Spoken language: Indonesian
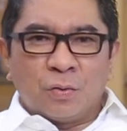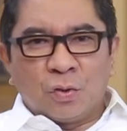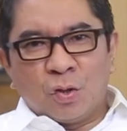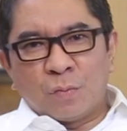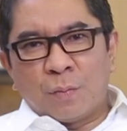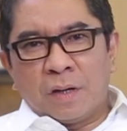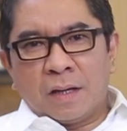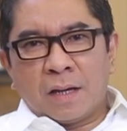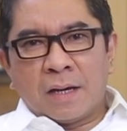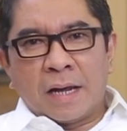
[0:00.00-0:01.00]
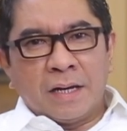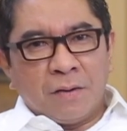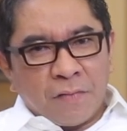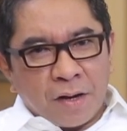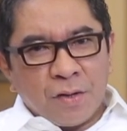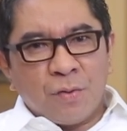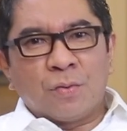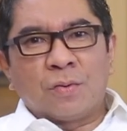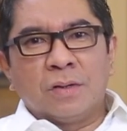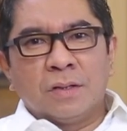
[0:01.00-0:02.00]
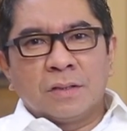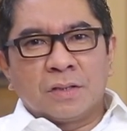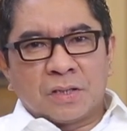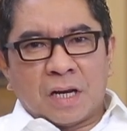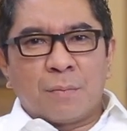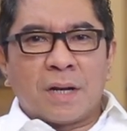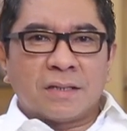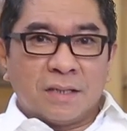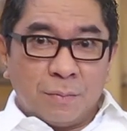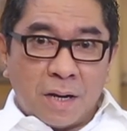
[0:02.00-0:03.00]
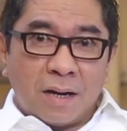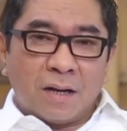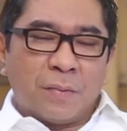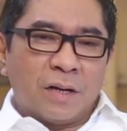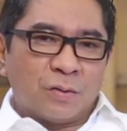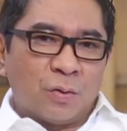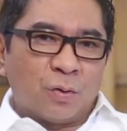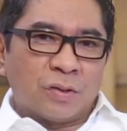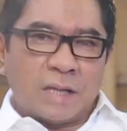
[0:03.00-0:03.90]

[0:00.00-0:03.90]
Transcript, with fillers: untuk memberikan added value secara maksimal kepada seluruh